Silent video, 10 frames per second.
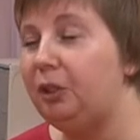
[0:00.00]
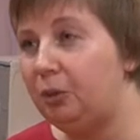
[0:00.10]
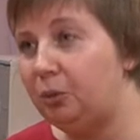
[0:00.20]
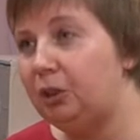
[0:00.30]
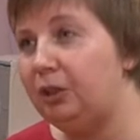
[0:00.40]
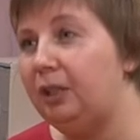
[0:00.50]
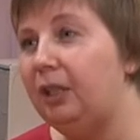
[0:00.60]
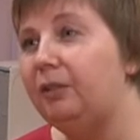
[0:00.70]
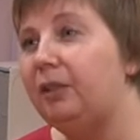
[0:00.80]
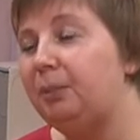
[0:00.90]
дедушки
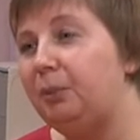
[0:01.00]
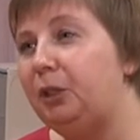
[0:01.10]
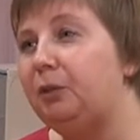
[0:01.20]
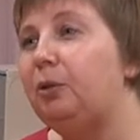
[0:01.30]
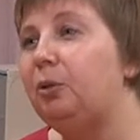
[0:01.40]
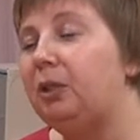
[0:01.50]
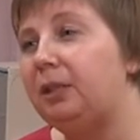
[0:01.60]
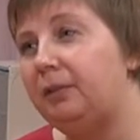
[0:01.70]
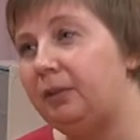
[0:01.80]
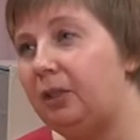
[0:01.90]
воспитывают и
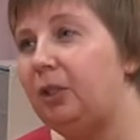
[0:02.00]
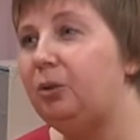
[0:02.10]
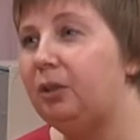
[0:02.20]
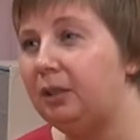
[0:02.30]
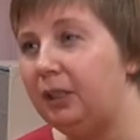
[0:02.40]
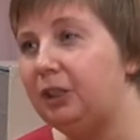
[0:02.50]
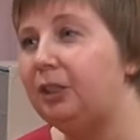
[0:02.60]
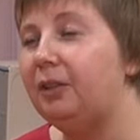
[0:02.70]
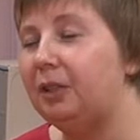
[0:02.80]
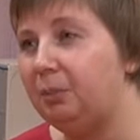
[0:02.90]
развивают
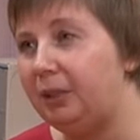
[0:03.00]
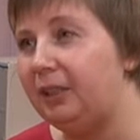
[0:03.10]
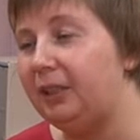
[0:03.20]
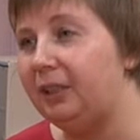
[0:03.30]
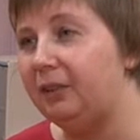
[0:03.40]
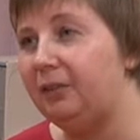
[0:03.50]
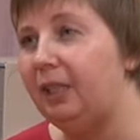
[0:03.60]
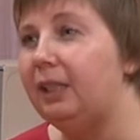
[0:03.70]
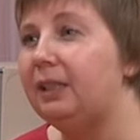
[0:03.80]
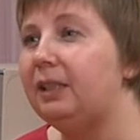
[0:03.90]
наших воспитанников,
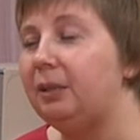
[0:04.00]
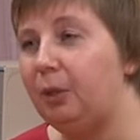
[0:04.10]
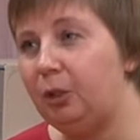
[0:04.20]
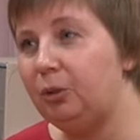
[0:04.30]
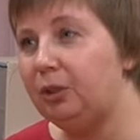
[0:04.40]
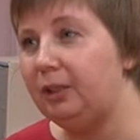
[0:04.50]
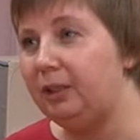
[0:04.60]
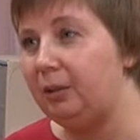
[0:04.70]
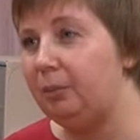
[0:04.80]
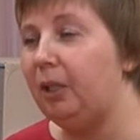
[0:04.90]
занимаются с
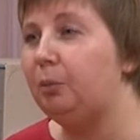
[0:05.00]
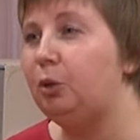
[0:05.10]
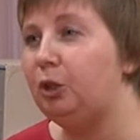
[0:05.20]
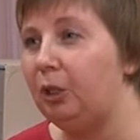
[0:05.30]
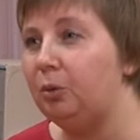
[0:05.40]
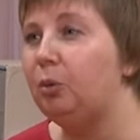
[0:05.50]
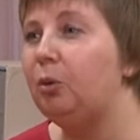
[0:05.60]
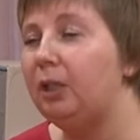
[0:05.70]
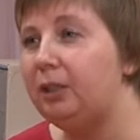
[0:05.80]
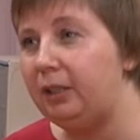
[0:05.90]
ними, обучают
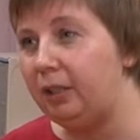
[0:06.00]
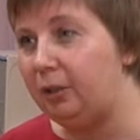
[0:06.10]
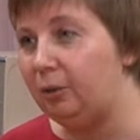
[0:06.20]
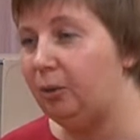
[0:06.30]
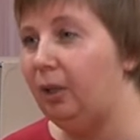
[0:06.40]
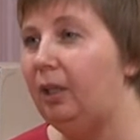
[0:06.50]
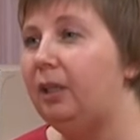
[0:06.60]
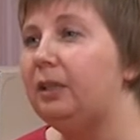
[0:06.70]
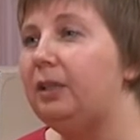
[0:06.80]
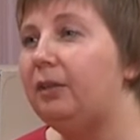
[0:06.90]
рукоделию,
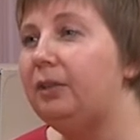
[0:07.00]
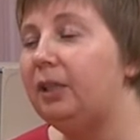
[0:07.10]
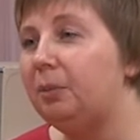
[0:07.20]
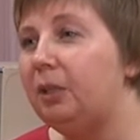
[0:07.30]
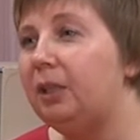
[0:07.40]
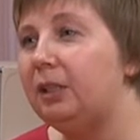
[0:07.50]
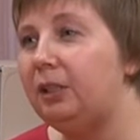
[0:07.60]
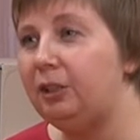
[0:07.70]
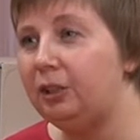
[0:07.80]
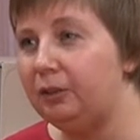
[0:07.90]
навыкам
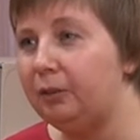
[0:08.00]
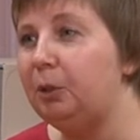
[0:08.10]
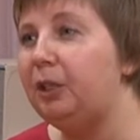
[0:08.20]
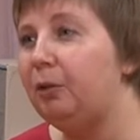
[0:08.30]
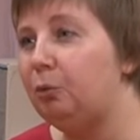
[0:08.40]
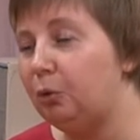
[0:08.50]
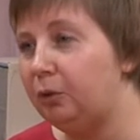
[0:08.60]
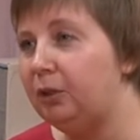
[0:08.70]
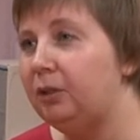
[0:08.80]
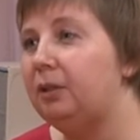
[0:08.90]
различного
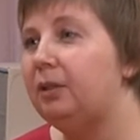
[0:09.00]
бытового